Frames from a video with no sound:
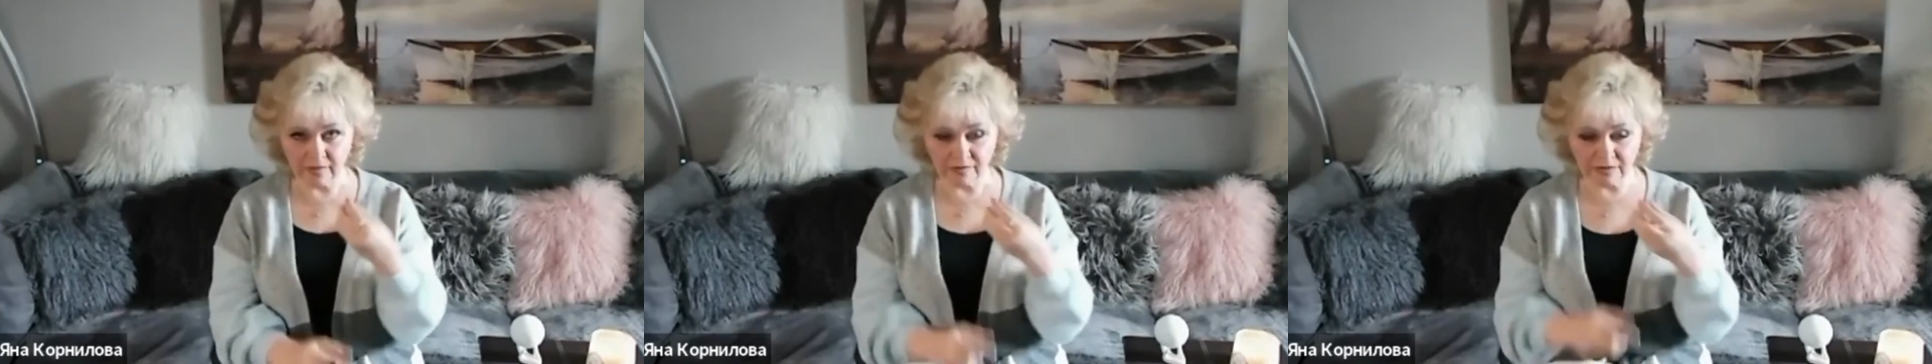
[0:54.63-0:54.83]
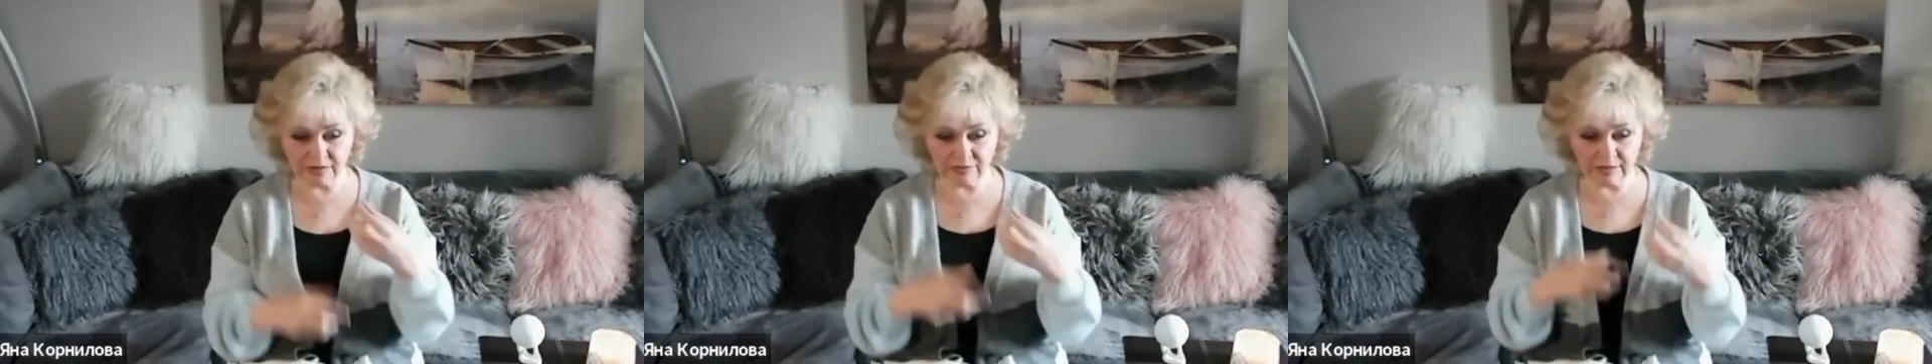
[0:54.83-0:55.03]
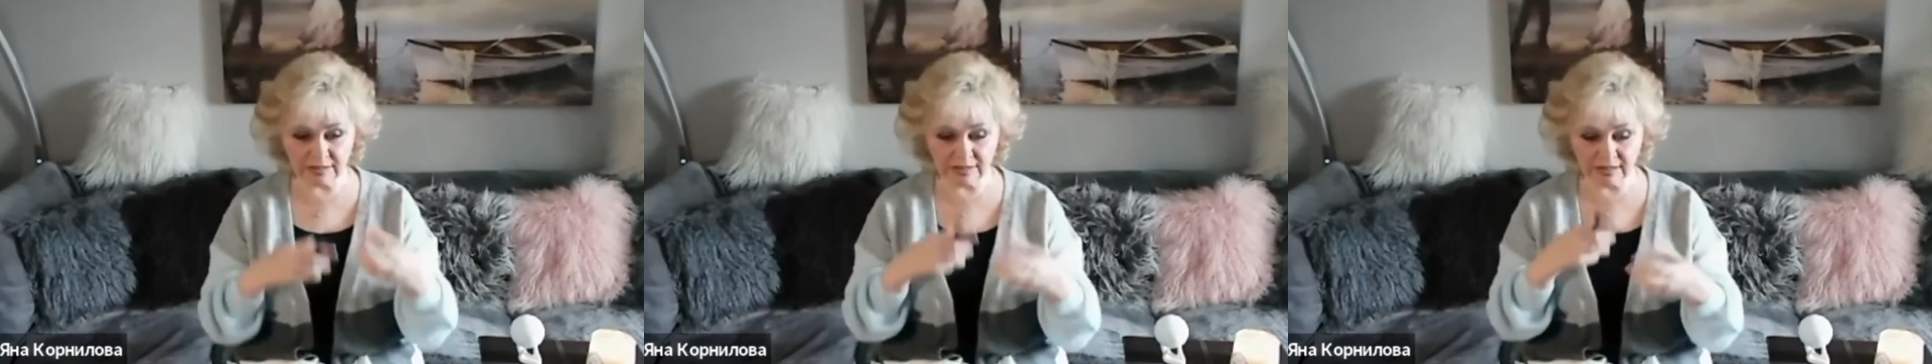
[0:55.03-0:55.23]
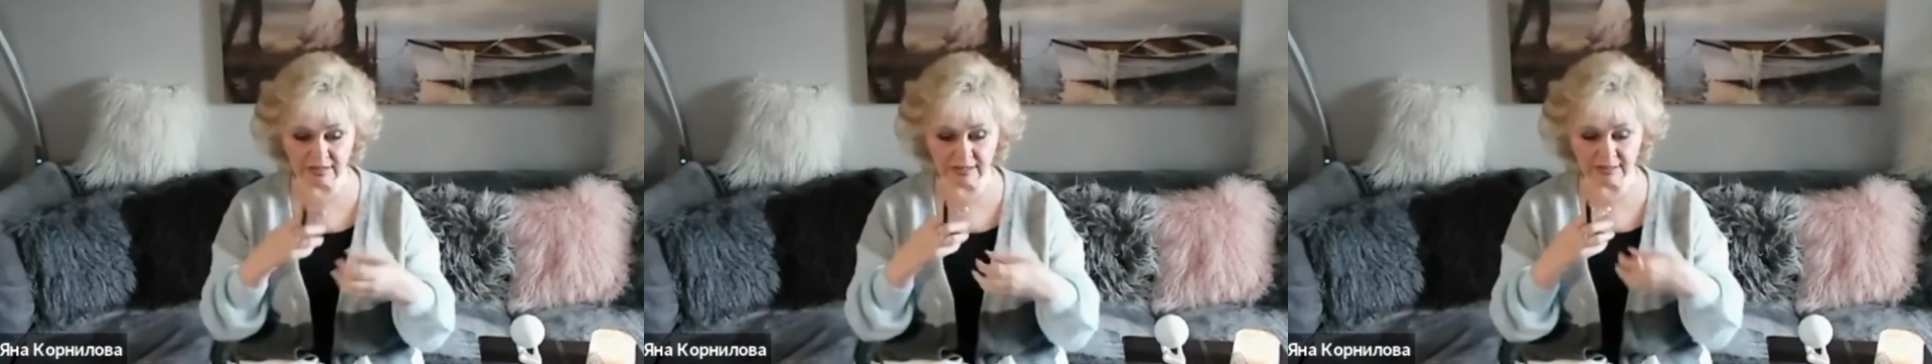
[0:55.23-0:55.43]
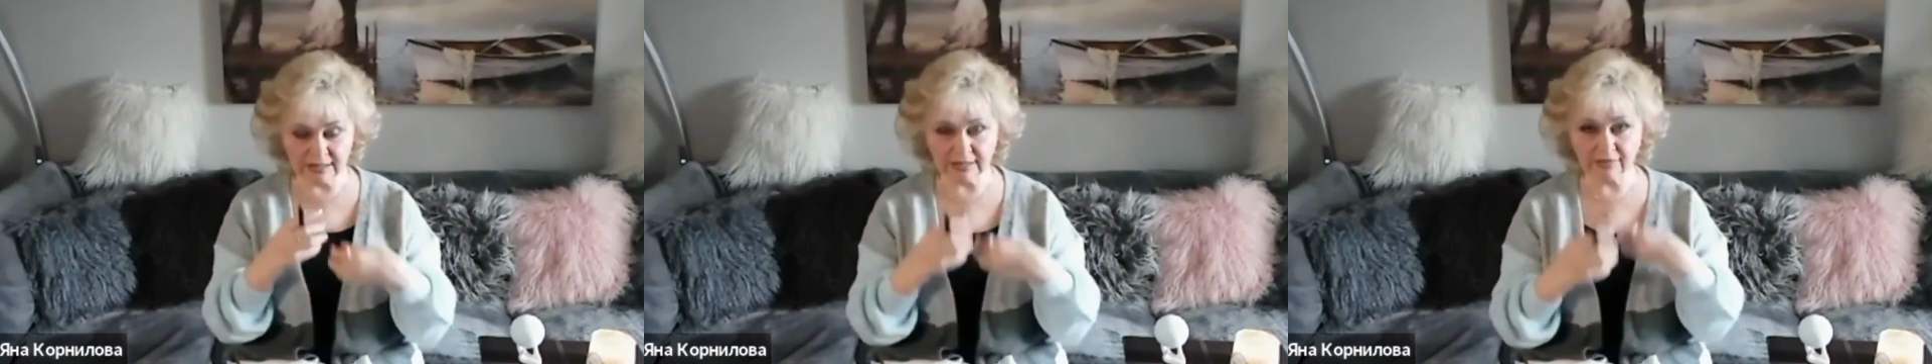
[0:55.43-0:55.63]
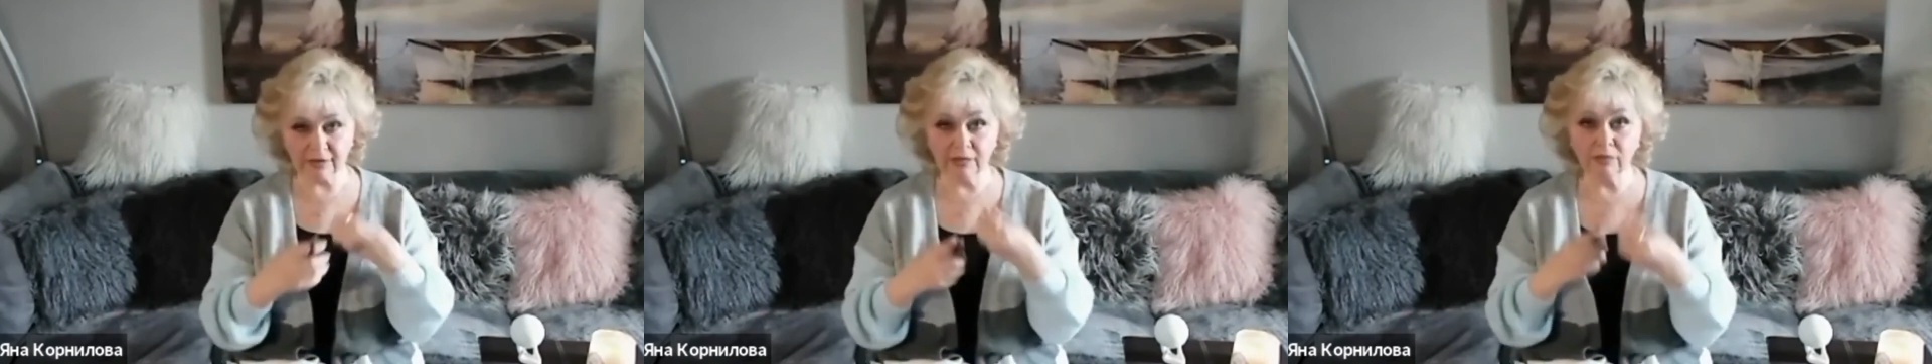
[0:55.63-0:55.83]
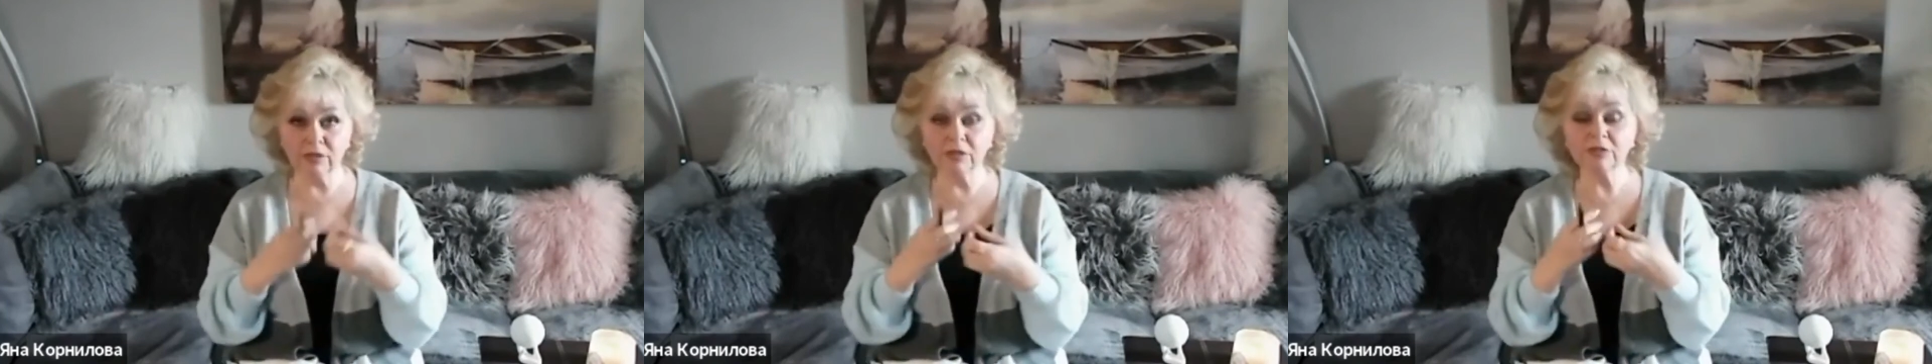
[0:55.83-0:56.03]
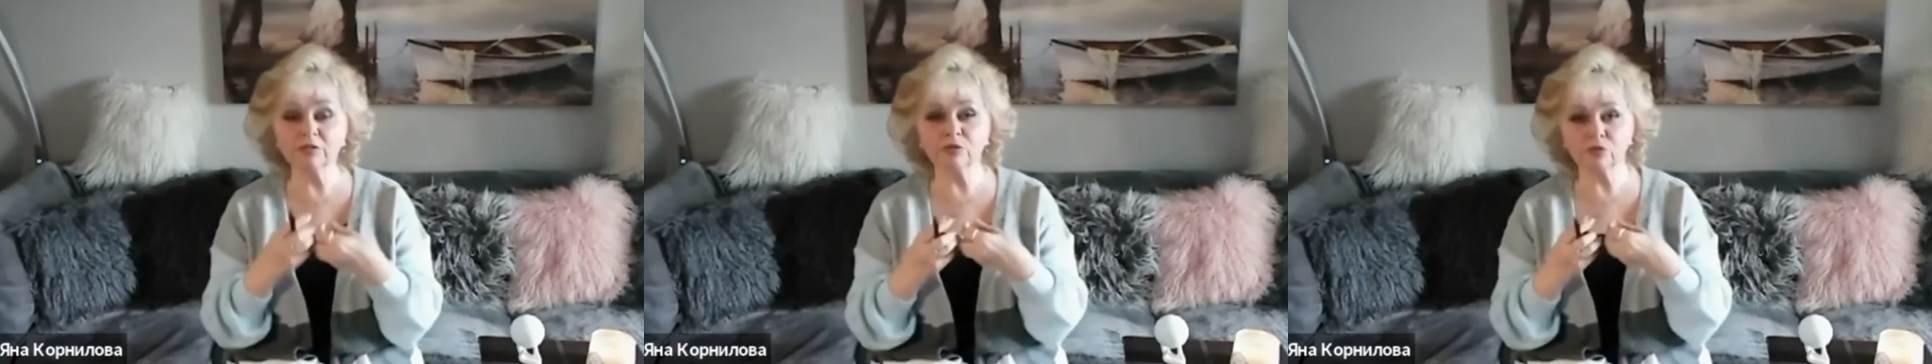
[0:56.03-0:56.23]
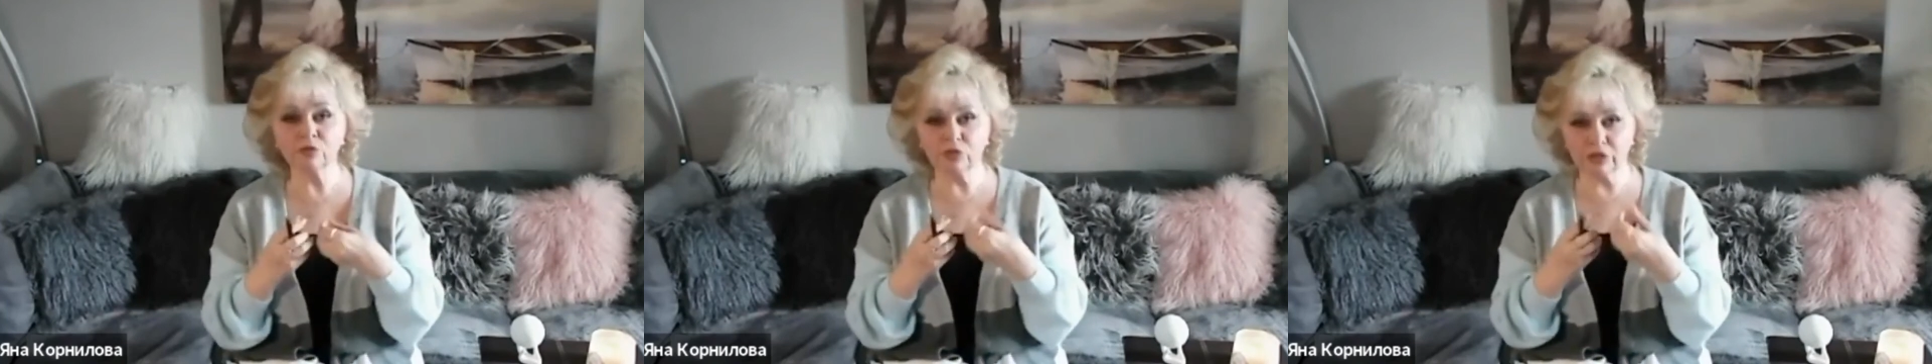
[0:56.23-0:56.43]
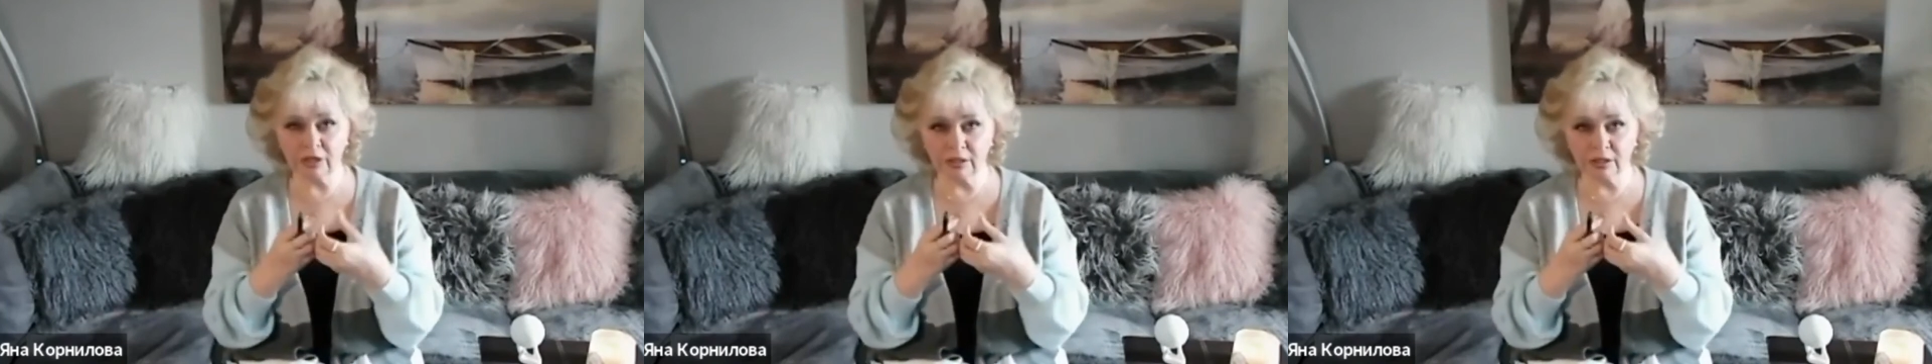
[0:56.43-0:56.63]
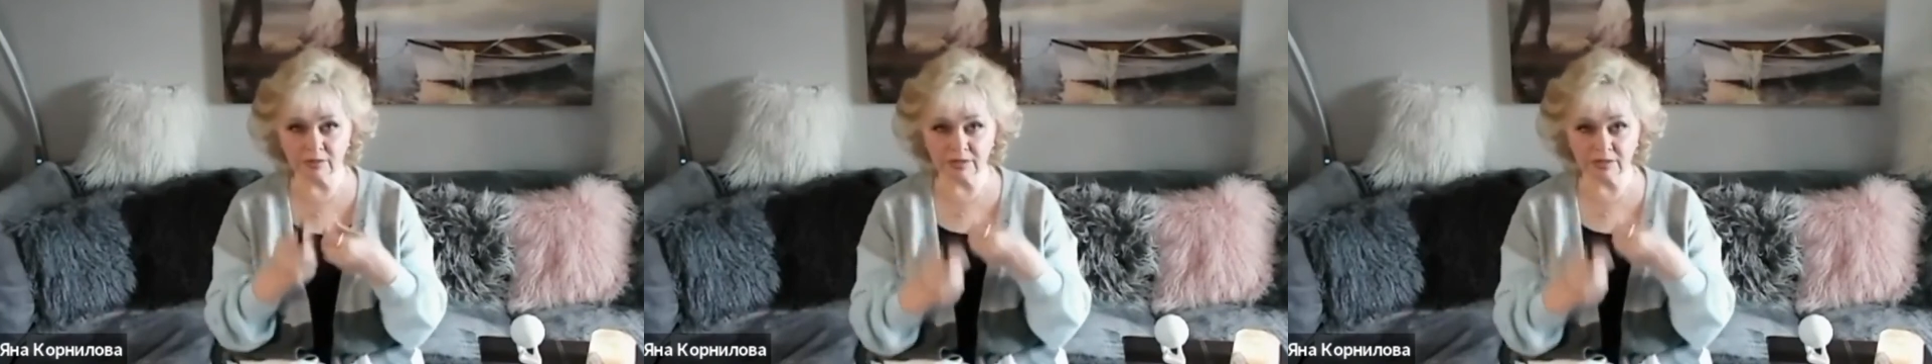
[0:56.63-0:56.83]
в связи со своим излучением,